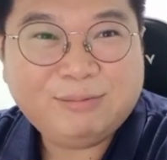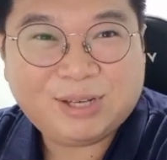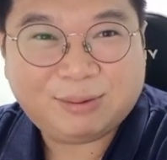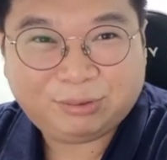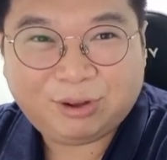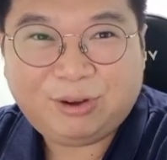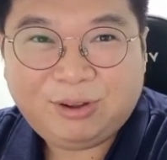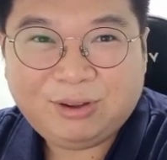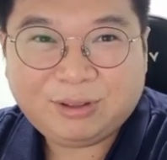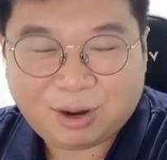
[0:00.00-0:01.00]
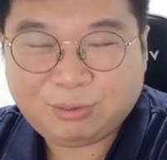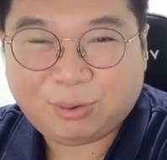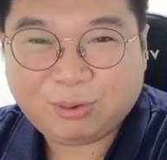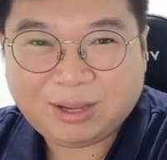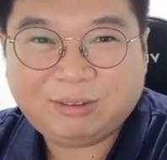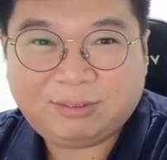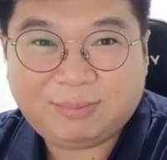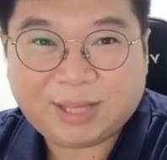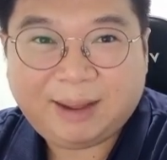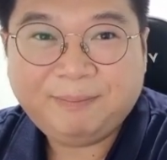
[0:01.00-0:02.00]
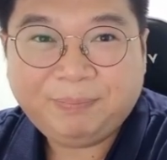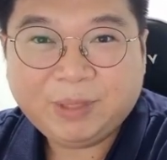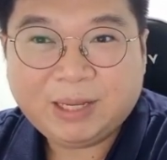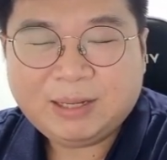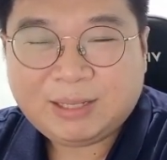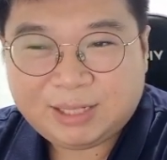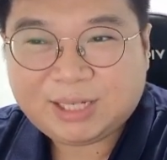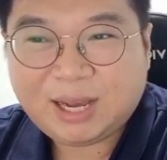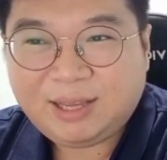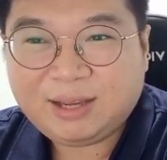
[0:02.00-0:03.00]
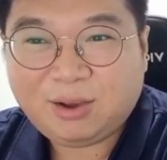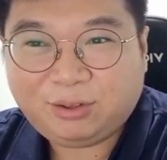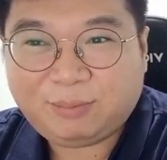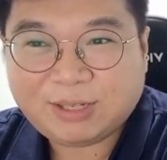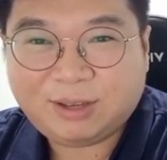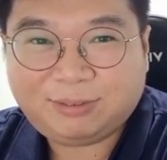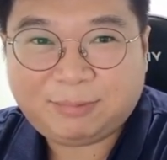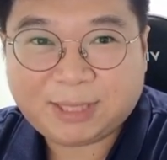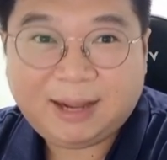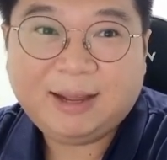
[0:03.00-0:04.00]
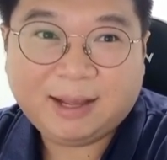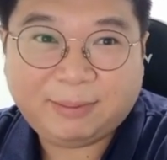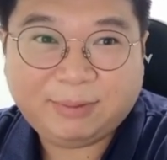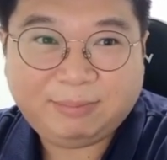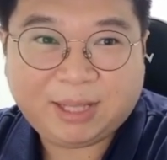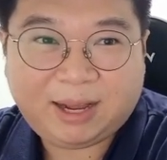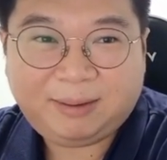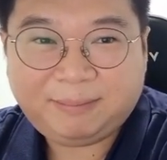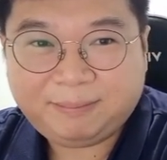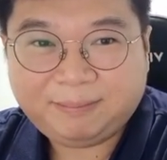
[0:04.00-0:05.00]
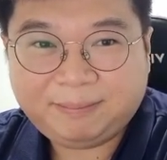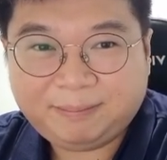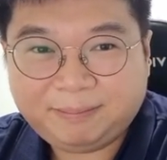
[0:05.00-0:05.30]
다음 시간부터 다루도록 하겠습니다. 이 시간 이야기 여기서 마치겠습니다. 감사합니다.